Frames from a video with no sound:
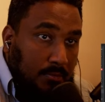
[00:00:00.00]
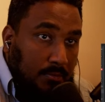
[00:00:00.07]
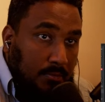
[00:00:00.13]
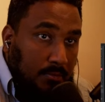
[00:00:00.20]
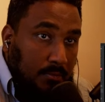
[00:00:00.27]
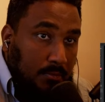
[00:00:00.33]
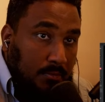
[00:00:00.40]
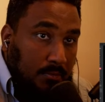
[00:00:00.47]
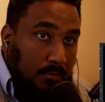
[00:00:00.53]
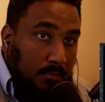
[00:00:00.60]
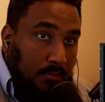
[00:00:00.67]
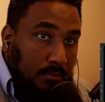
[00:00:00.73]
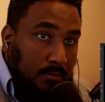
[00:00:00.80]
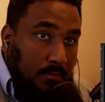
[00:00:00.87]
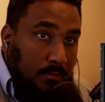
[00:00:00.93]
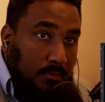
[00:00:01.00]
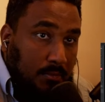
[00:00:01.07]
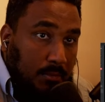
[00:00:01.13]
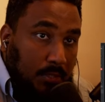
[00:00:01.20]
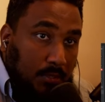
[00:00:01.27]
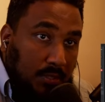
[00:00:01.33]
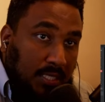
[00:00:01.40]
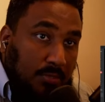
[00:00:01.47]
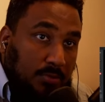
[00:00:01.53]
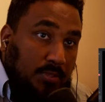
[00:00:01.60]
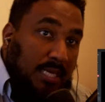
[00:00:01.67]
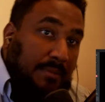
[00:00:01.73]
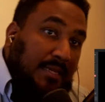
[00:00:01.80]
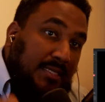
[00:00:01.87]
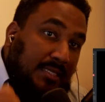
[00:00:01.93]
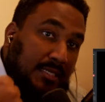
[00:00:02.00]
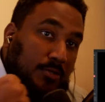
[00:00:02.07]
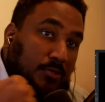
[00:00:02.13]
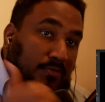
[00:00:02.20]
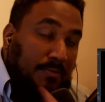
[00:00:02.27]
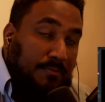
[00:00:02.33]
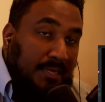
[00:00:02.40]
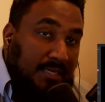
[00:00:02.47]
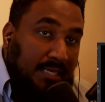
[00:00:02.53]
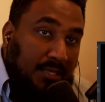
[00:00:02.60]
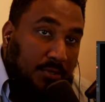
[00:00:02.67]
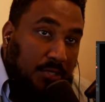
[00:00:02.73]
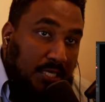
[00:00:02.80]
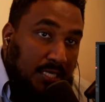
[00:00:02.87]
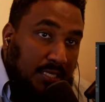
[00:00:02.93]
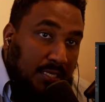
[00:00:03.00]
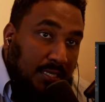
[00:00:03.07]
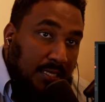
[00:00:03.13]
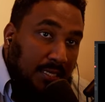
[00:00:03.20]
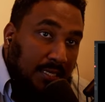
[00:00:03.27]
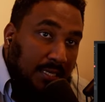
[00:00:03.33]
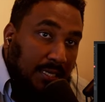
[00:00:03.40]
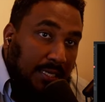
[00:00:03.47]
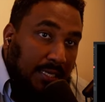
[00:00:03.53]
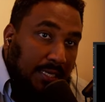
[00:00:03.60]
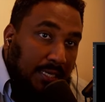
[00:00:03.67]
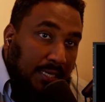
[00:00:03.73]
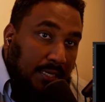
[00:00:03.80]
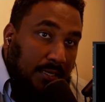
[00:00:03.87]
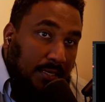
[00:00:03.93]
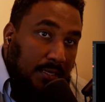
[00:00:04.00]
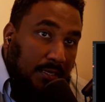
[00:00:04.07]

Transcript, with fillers: je, fais attention, pas de Ok, en tout cas, merci. Te fais pas ça de shed. Et, et